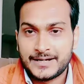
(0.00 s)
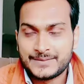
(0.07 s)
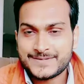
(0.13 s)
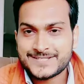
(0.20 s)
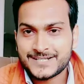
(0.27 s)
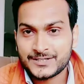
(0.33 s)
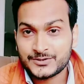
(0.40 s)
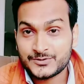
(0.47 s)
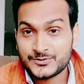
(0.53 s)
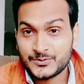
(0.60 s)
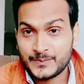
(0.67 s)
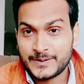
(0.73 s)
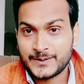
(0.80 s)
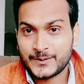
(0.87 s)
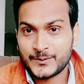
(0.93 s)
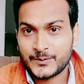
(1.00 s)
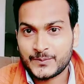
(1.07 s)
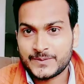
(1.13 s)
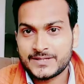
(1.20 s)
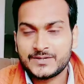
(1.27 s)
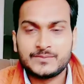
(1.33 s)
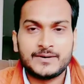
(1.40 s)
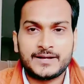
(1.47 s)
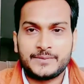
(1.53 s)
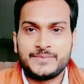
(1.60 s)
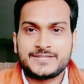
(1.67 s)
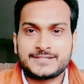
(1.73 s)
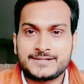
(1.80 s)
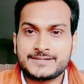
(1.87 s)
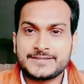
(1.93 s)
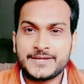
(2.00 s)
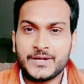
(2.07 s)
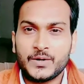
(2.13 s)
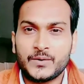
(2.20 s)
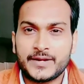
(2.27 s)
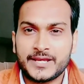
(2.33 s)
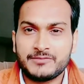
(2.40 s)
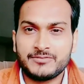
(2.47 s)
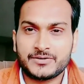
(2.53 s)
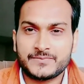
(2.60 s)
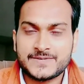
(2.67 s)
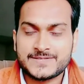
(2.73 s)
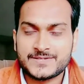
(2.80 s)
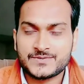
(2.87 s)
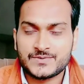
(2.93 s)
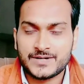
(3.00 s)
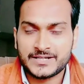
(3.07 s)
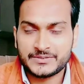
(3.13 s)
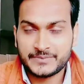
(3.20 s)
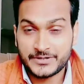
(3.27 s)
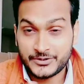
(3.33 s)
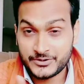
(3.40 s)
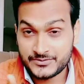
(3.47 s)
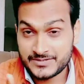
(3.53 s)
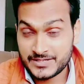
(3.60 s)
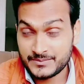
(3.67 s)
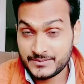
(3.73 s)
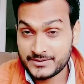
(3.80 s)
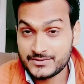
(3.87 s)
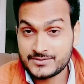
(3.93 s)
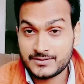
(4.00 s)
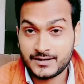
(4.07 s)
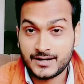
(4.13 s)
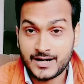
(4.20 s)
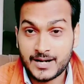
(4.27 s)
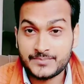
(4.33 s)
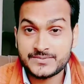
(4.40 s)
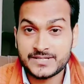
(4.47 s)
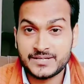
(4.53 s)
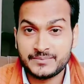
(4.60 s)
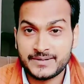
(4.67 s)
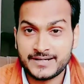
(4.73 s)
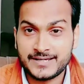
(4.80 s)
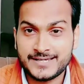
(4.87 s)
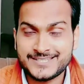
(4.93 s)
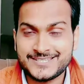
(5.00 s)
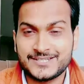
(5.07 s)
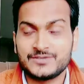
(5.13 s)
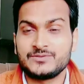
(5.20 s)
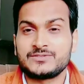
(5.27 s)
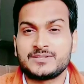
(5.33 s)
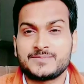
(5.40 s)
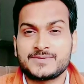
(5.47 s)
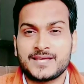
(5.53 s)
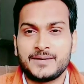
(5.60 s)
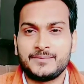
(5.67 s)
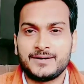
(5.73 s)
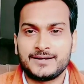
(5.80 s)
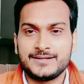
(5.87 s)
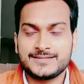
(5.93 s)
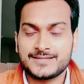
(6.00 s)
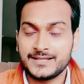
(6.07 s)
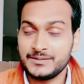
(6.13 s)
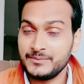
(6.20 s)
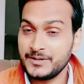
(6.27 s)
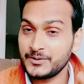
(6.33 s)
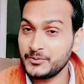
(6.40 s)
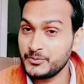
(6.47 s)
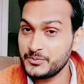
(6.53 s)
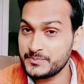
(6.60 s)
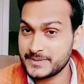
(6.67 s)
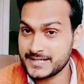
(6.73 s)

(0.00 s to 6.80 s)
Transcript: नमस्कार दोस्तों मैं डॉक्टर वी कुमार मिश्र से और एक बार फिर से स्वागत मेरे यूट्यूब चैनल पे दोस्तों अगर आप चैनल पे नए हैं चैनल को सब्सक्राइब कर लें सारे बेल को